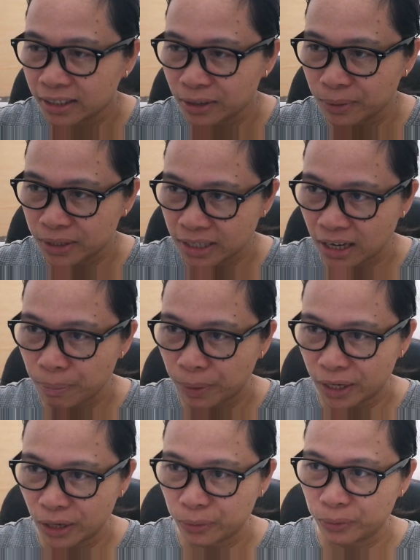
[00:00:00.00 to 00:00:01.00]
di ba, sa
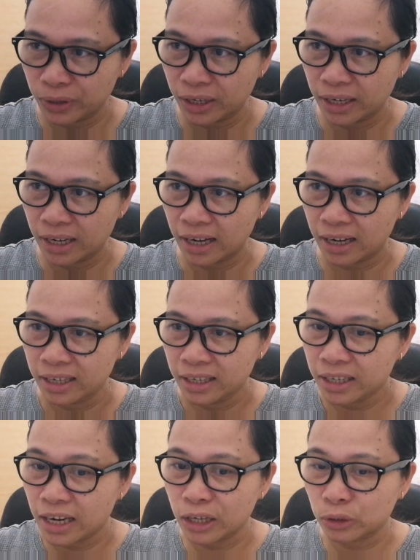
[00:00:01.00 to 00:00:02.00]
kapanahunan na,
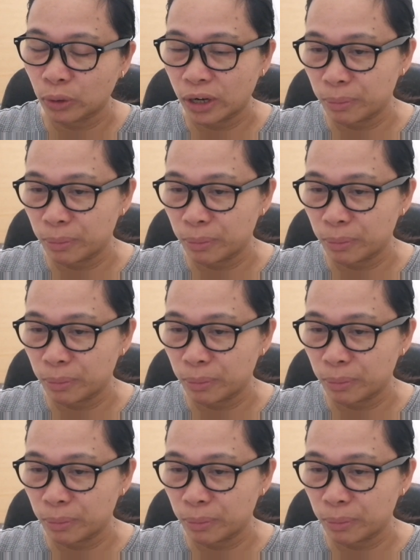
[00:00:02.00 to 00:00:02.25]
na ito.